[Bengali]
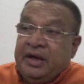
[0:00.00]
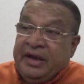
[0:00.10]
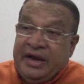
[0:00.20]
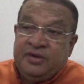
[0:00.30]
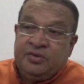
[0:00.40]

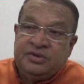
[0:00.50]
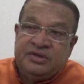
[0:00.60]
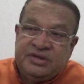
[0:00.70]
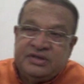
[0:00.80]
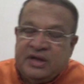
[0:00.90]
গেট
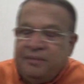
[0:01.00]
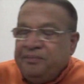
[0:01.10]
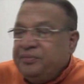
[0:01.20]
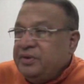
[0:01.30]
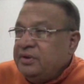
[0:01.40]
করতে চেয়েছিলাম
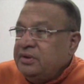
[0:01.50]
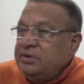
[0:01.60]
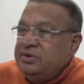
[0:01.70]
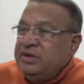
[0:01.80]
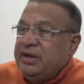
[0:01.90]

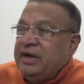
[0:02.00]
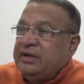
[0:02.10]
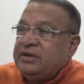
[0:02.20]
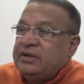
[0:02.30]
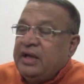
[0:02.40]
যে
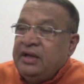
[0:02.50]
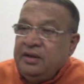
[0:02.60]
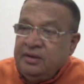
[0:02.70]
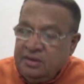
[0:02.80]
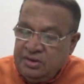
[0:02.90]
গেটটাই
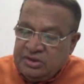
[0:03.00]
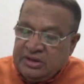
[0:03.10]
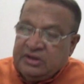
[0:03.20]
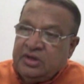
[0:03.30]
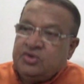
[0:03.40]

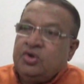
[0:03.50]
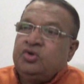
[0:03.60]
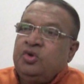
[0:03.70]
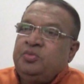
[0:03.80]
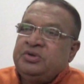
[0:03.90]
সাতক্ষীরা
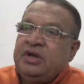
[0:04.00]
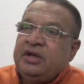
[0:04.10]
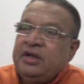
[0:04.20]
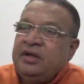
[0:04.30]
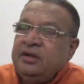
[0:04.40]
সদর
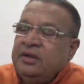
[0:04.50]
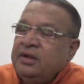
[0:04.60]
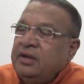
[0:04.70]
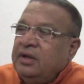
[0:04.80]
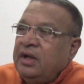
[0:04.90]
উপজেলাকে
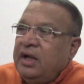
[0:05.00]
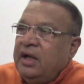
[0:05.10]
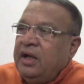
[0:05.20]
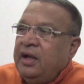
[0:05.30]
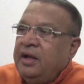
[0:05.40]

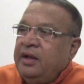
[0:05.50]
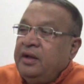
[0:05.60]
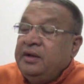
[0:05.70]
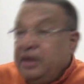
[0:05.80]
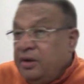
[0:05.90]

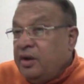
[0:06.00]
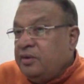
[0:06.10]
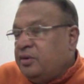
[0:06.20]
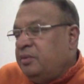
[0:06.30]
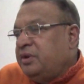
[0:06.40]

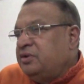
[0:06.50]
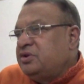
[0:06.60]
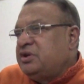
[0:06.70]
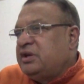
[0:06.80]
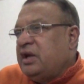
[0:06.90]
নির্ণয় করবে
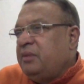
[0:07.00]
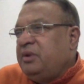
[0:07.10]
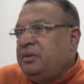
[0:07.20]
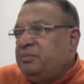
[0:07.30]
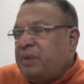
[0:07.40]
কিন্তু সেটা
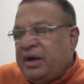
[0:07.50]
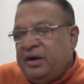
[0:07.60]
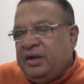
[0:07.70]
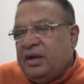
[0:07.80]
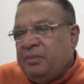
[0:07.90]
আমি
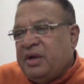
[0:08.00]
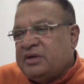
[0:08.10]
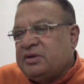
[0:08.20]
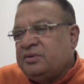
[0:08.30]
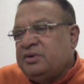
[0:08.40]
পারিনি আমি
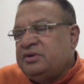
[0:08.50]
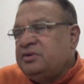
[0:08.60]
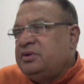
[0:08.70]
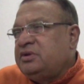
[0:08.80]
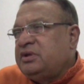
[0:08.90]
আশা করি
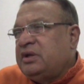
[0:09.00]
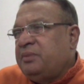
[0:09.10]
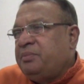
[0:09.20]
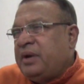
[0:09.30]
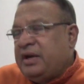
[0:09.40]
যদি সেটা
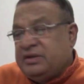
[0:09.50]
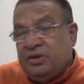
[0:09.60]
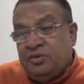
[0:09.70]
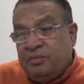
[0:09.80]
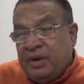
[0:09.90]
পারা
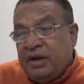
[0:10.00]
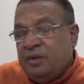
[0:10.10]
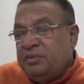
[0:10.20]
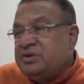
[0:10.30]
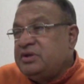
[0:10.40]
যায় খুব ভালো
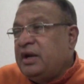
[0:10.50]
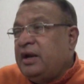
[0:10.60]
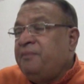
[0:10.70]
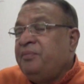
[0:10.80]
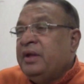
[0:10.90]
হবে ইনশাল্লাহ